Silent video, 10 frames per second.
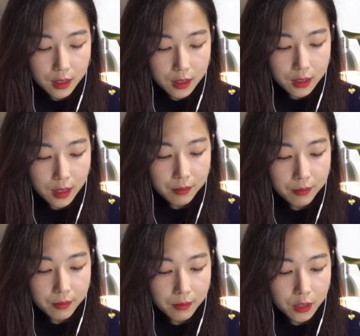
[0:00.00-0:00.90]
이제
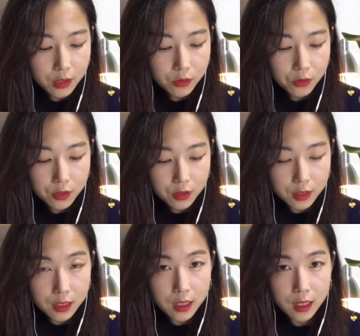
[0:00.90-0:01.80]
한 친구는
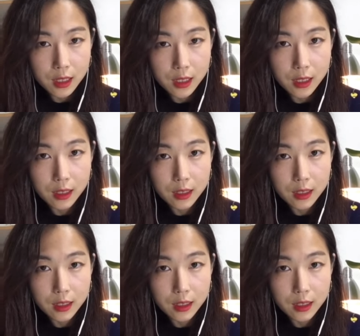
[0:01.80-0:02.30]
이제 제가